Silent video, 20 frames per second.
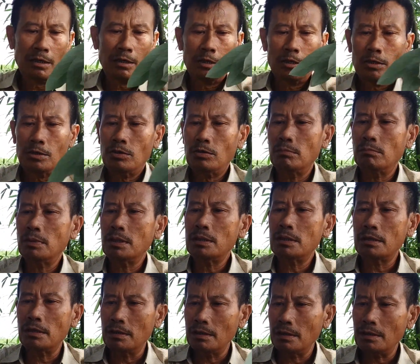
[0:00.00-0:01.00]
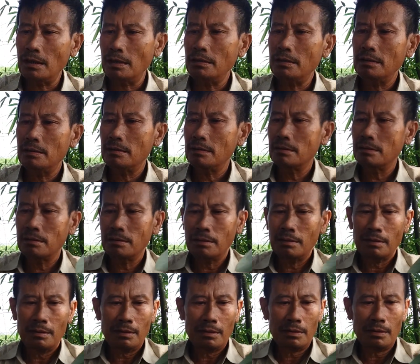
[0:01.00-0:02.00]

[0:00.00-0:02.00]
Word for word: à rửa đi rửa sạch